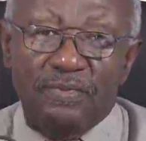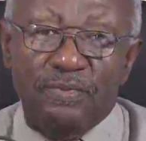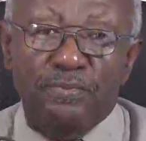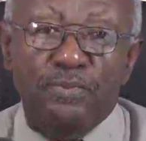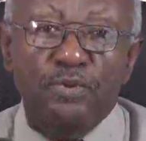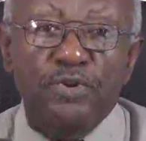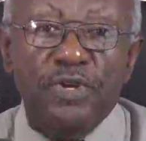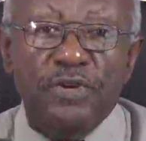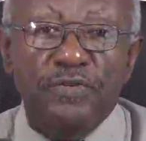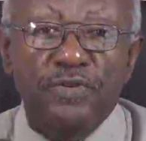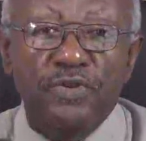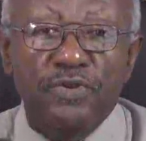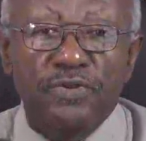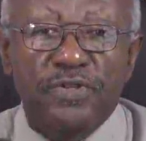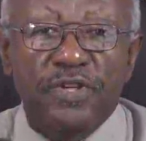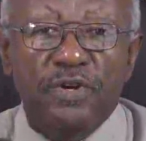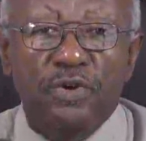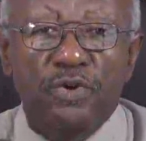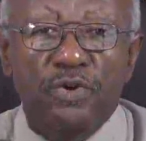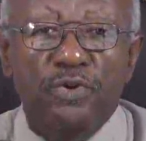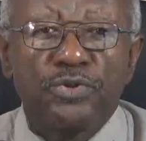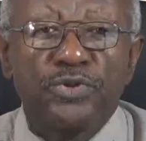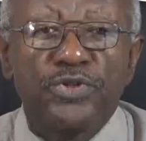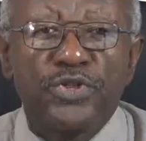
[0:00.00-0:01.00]
Pourriez-vous nous dire
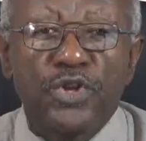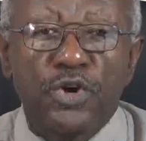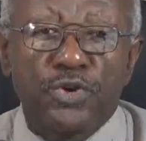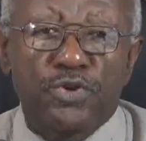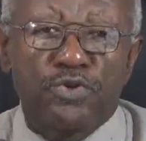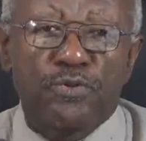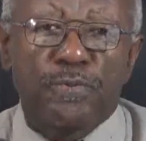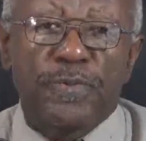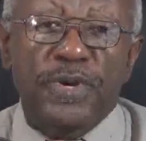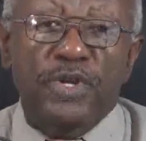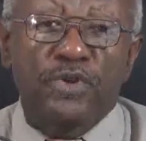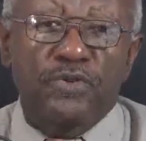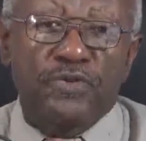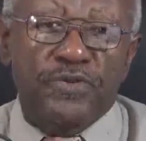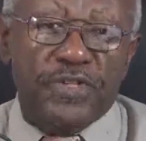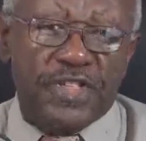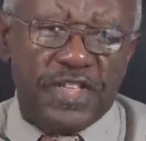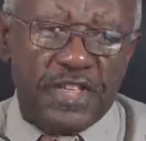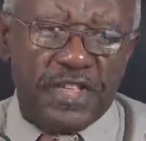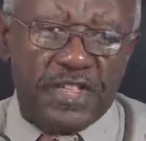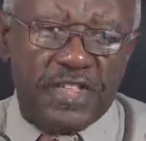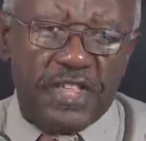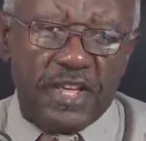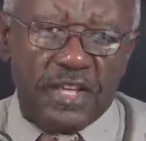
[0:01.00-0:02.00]
le nom du pays de vos
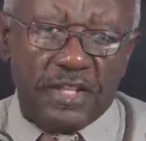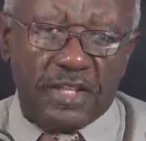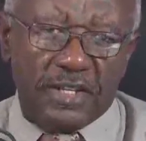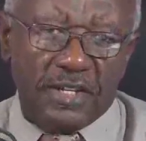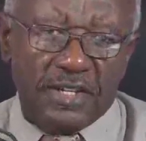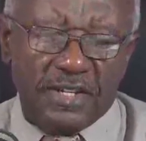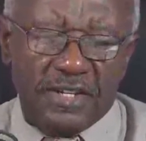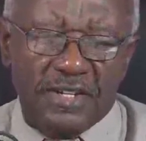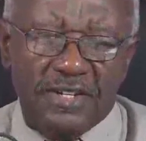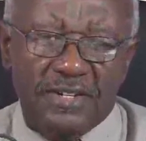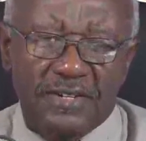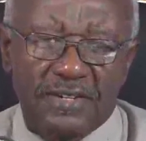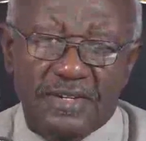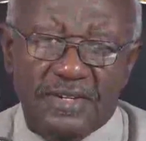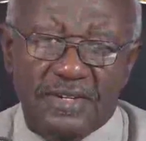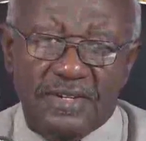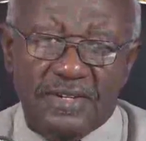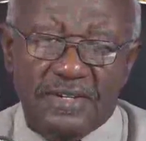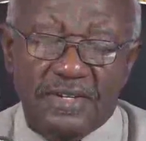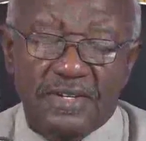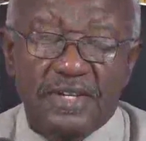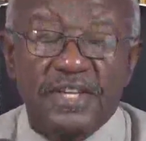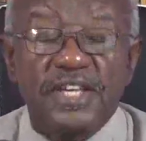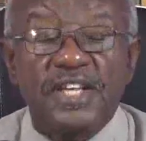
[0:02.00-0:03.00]
ancêtres
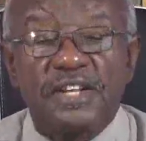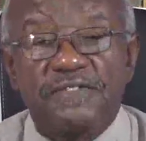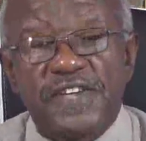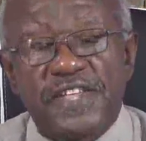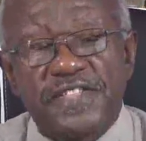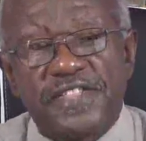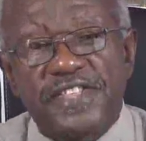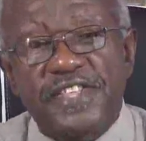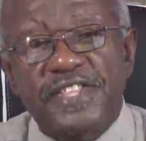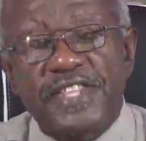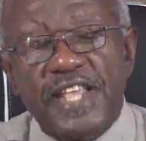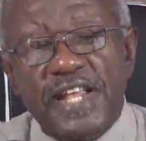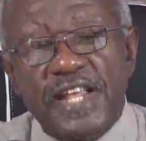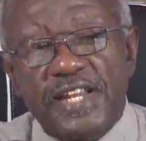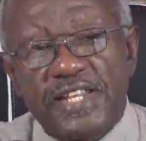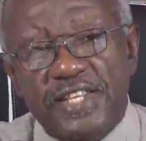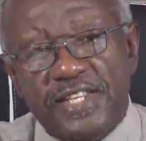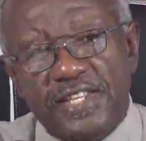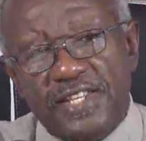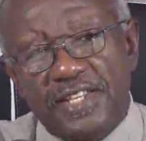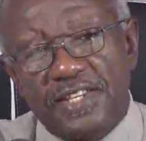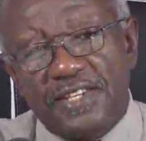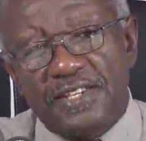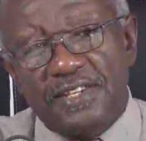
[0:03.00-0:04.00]
Ils viennent d'Italie.
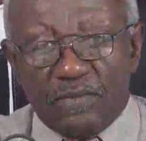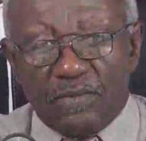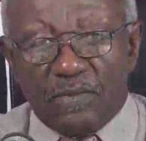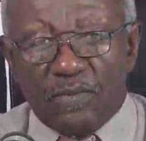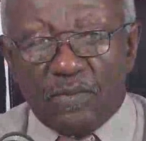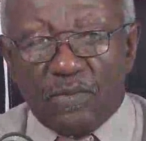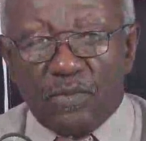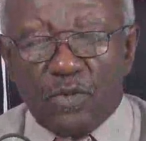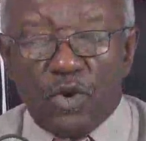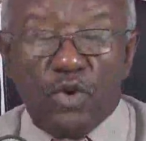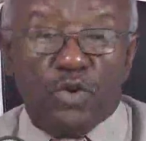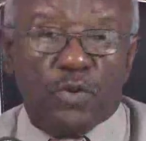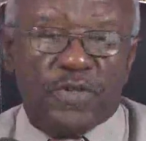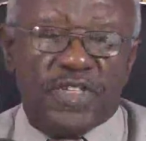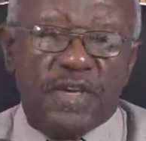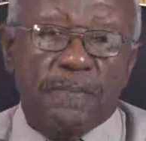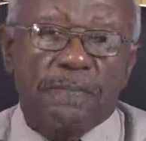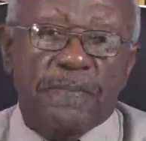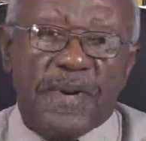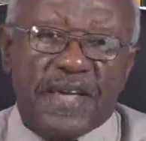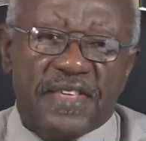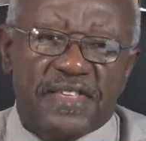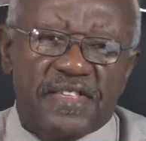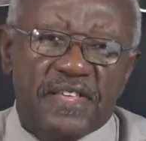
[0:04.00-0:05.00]
Un troisième
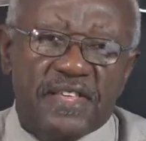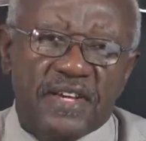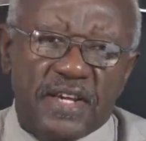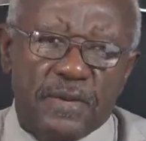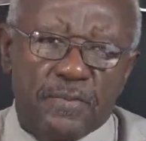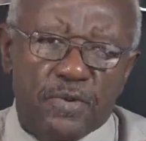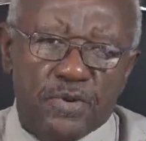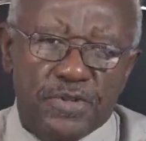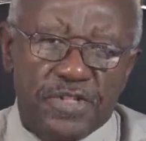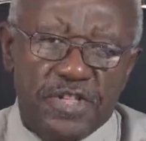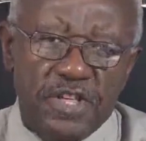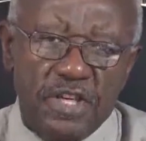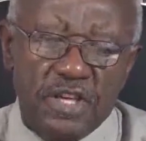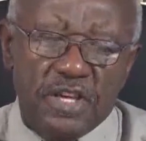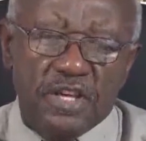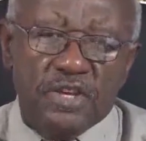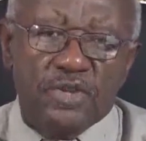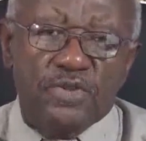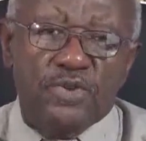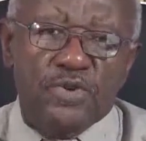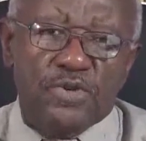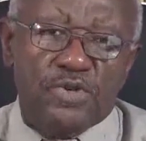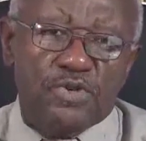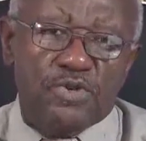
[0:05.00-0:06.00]
passant répondit
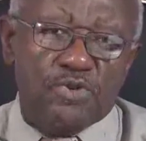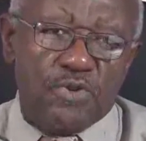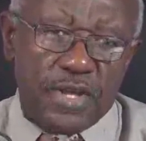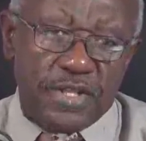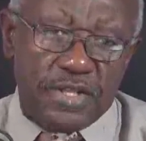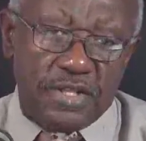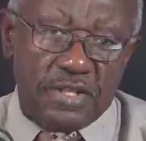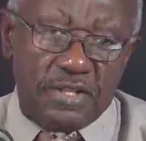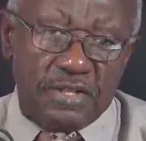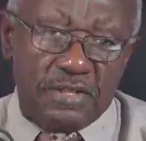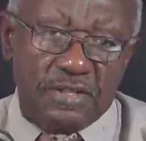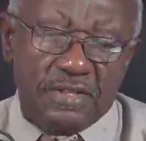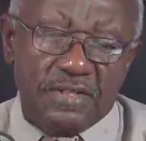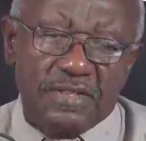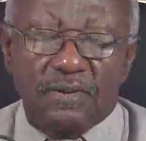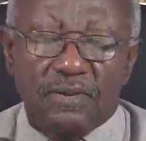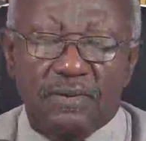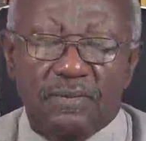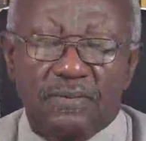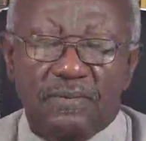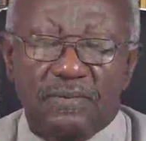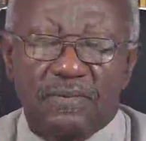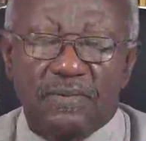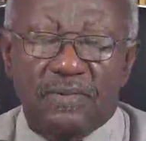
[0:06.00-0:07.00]
de Suède.
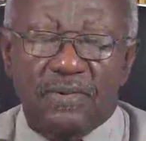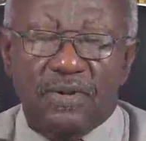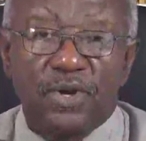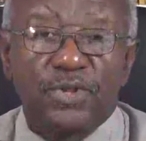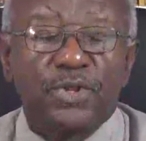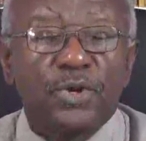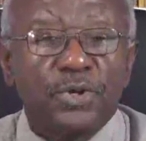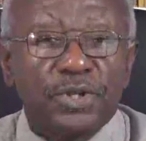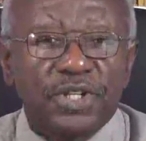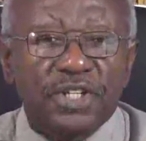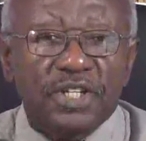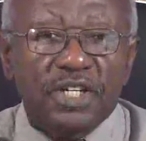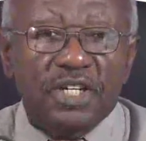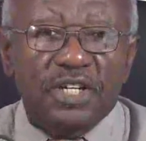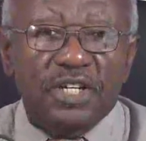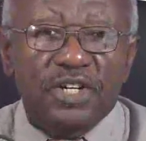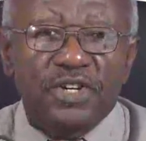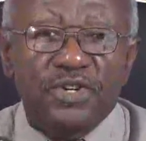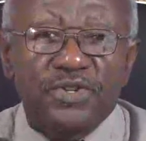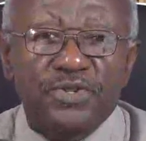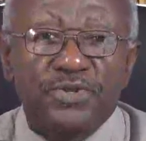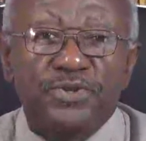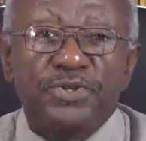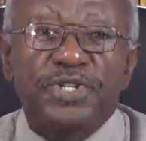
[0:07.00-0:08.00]
Un autre
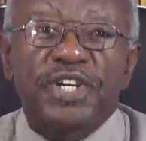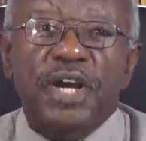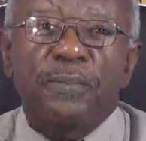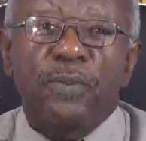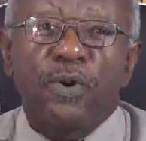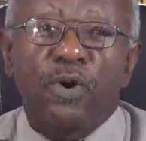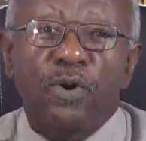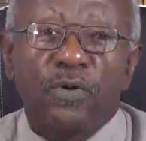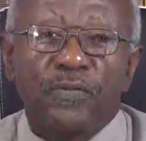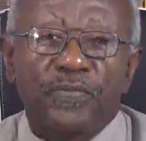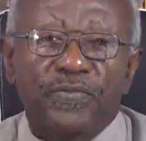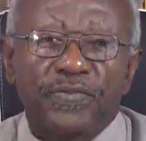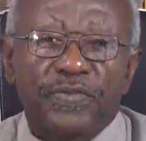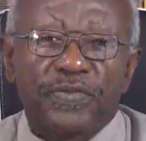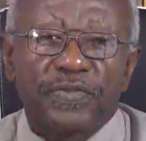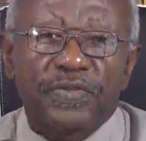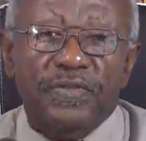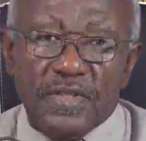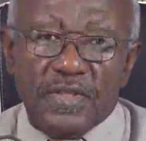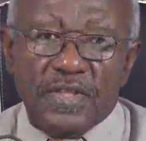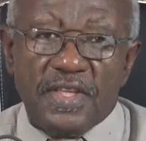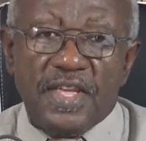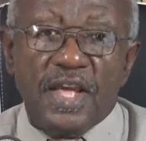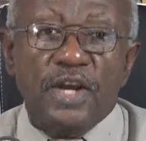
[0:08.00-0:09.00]
du Japon.
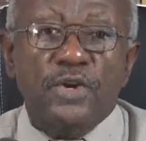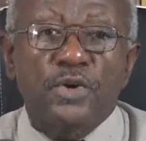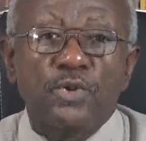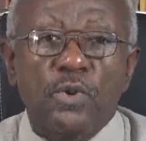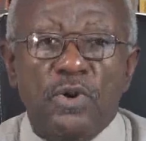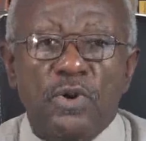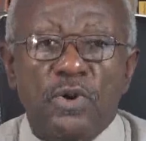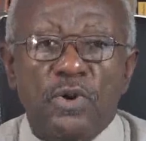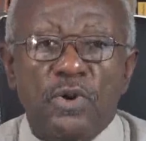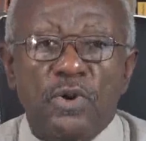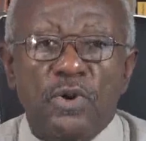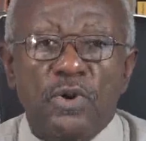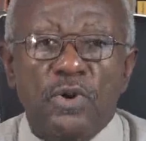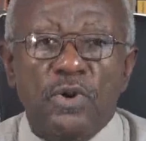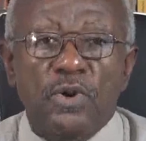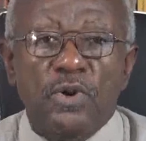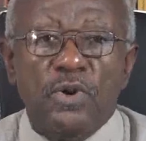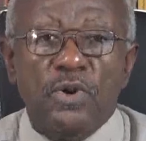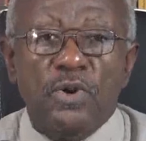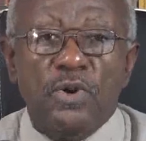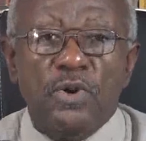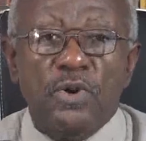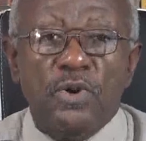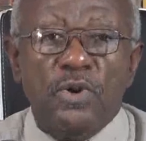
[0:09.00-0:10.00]
Quelques Noirs
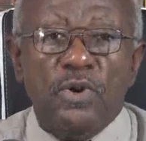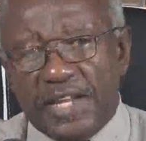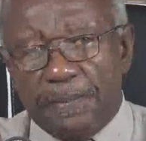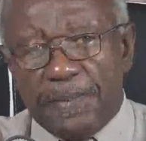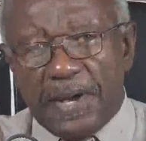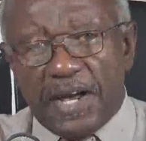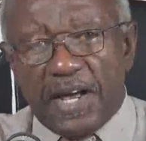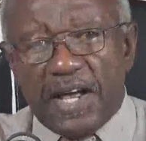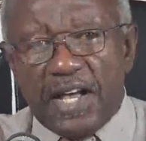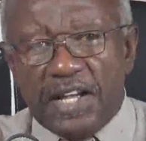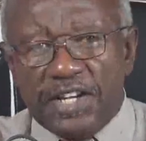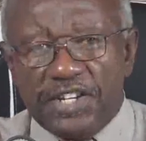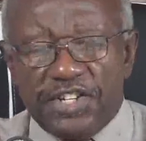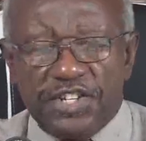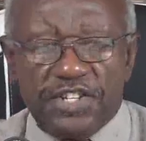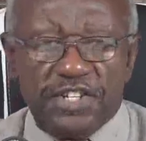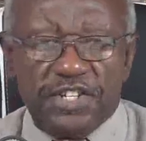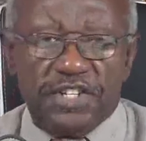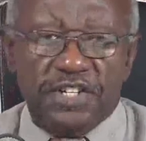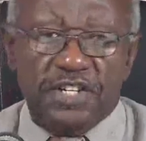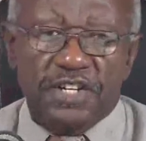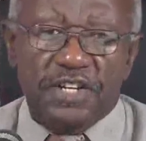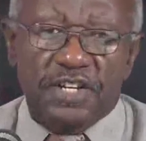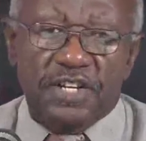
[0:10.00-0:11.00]
américains étaient dans les parages
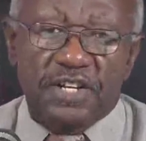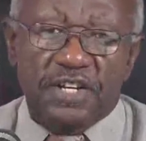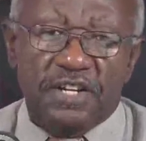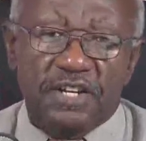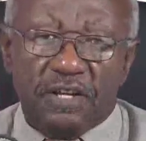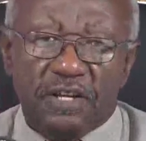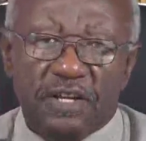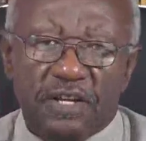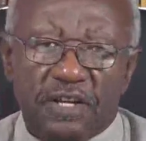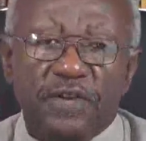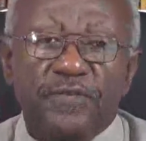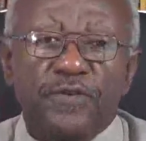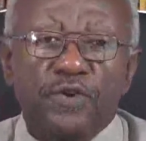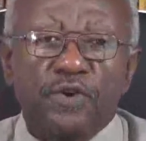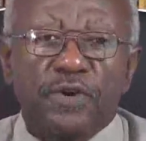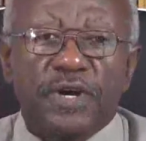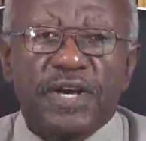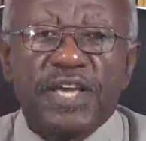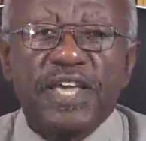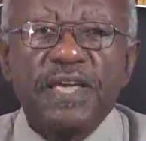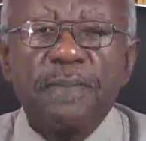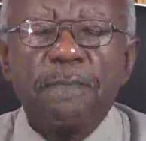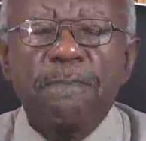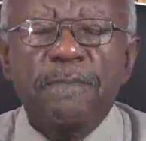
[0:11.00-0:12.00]
et furent
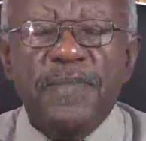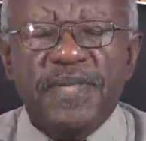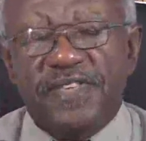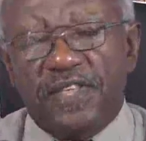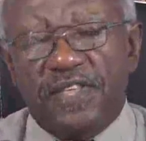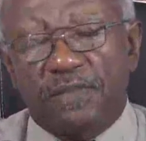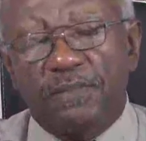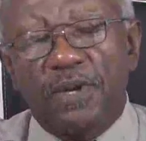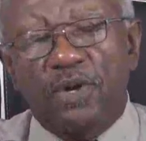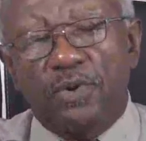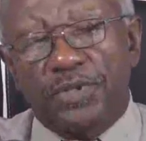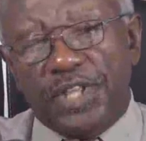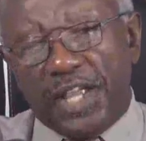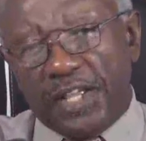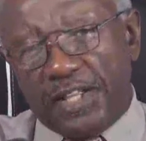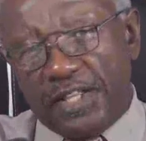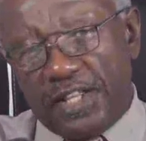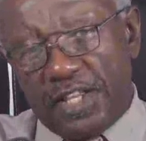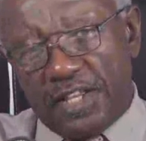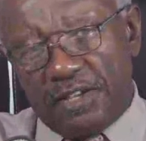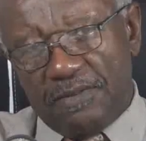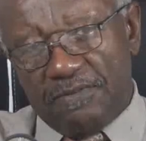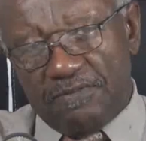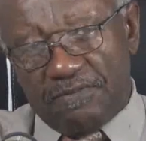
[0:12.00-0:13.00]
immédiatement
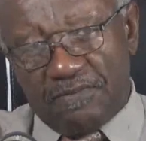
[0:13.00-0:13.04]
contactés.